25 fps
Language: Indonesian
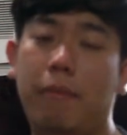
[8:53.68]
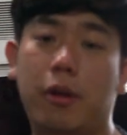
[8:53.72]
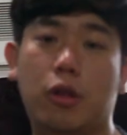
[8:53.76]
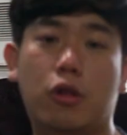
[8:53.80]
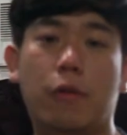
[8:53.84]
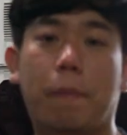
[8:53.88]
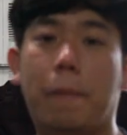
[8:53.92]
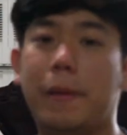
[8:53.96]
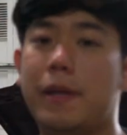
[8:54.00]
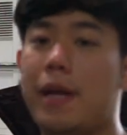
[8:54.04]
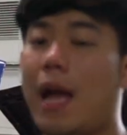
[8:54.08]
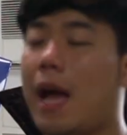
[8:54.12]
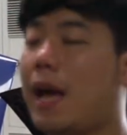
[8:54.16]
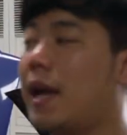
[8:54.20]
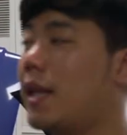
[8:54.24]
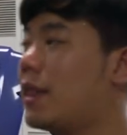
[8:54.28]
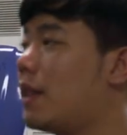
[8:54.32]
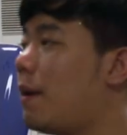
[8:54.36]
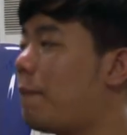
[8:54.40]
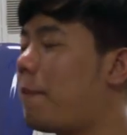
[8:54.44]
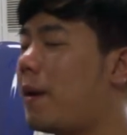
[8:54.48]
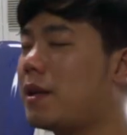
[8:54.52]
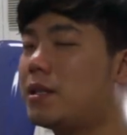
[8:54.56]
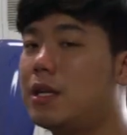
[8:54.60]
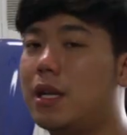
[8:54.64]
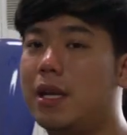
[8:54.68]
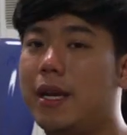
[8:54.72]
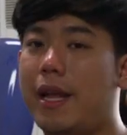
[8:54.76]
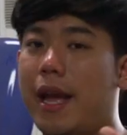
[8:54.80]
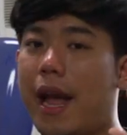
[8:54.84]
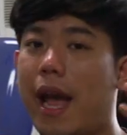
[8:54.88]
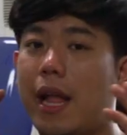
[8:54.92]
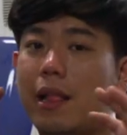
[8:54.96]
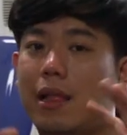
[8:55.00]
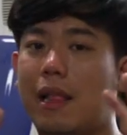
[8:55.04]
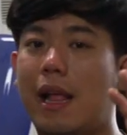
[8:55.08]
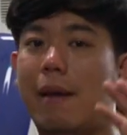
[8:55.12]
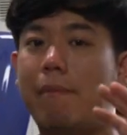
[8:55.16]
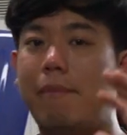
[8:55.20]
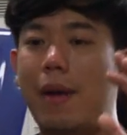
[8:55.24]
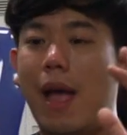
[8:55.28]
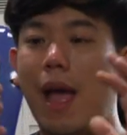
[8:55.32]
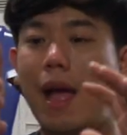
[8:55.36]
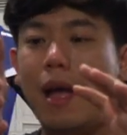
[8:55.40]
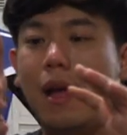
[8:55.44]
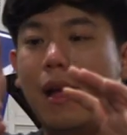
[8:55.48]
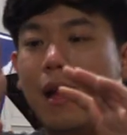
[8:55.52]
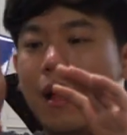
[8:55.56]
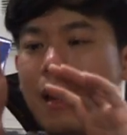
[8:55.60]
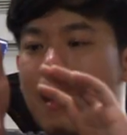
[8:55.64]
itu penyakitnya pasti di headlamp
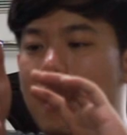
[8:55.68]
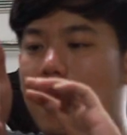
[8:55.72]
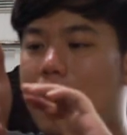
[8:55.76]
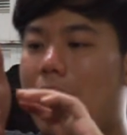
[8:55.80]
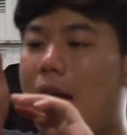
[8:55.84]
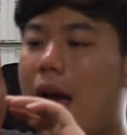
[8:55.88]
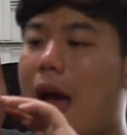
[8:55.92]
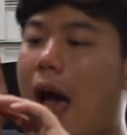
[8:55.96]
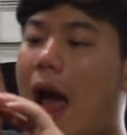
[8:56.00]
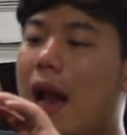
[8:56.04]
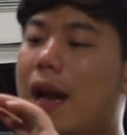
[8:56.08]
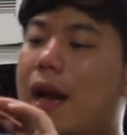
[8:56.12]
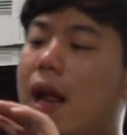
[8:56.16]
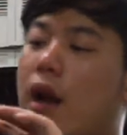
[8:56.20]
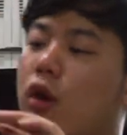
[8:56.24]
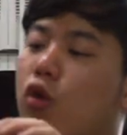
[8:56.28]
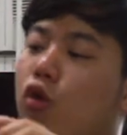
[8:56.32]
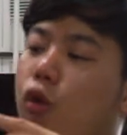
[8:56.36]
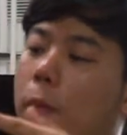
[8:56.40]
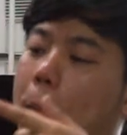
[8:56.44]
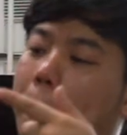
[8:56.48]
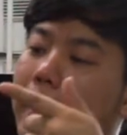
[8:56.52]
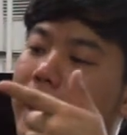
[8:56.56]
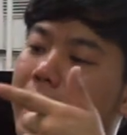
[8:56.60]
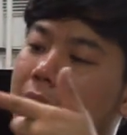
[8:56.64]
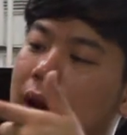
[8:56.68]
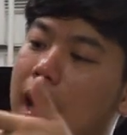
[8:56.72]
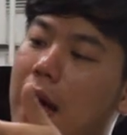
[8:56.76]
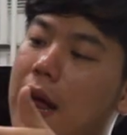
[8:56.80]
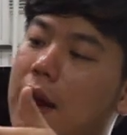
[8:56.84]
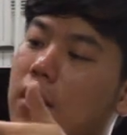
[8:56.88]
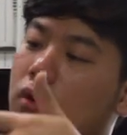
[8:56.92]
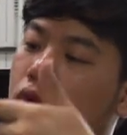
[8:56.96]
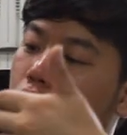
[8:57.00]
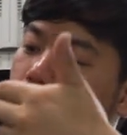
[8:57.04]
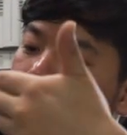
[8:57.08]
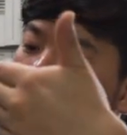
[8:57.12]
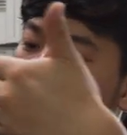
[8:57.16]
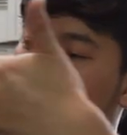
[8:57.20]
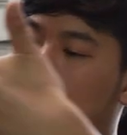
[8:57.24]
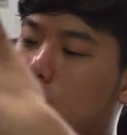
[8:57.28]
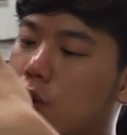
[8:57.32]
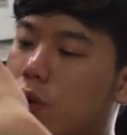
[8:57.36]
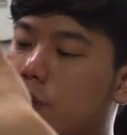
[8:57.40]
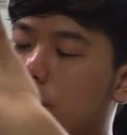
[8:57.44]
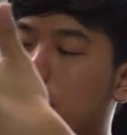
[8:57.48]
yang ada kupingan untuk